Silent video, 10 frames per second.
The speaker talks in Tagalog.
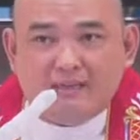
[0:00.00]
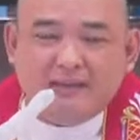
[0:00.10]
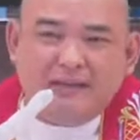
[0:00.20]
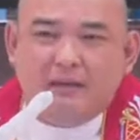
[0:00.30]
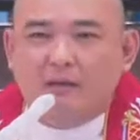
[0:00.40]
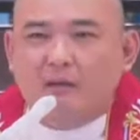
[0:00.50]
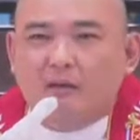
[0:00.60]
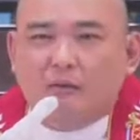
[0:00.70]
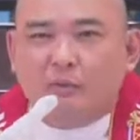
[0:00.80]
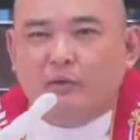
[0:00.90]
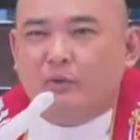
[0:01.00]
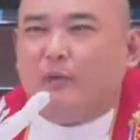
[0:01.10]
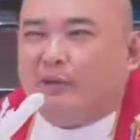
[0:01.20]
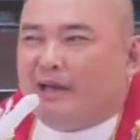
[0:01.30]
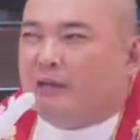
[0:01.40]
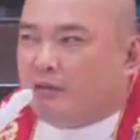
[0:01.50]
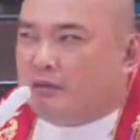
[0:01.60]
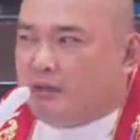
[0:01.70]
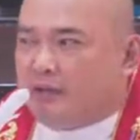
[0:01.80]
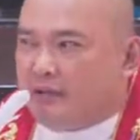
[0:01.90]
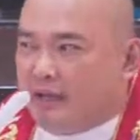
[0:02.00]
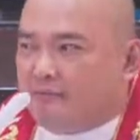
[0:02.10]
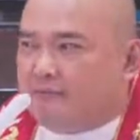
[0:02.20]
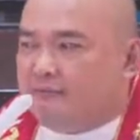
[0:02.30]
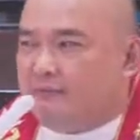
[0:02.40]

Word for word: Kasi we, you, we are old enough,